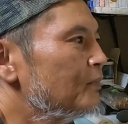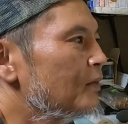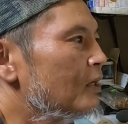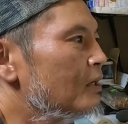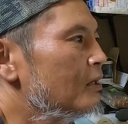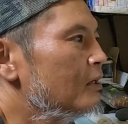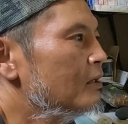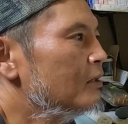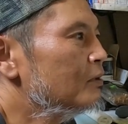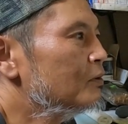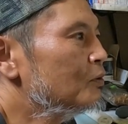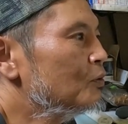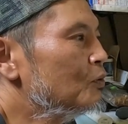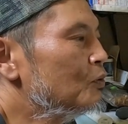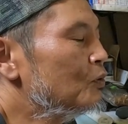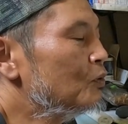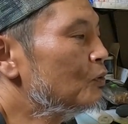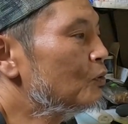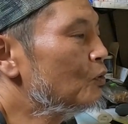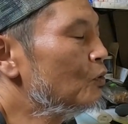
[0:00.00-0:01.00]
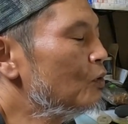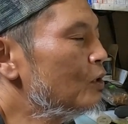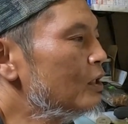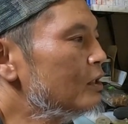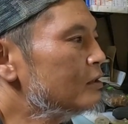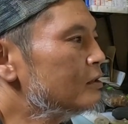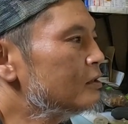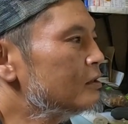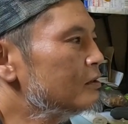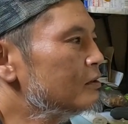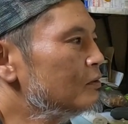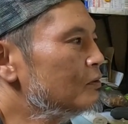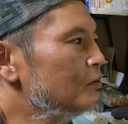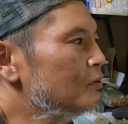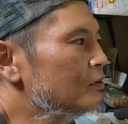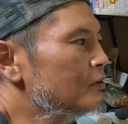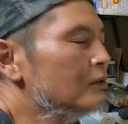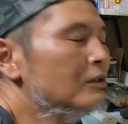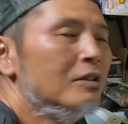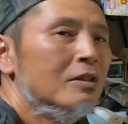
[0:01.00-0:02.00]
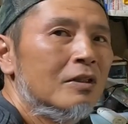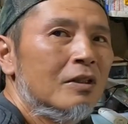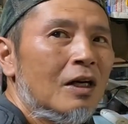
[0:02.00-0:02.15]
えっ、ー、と、はい、5月の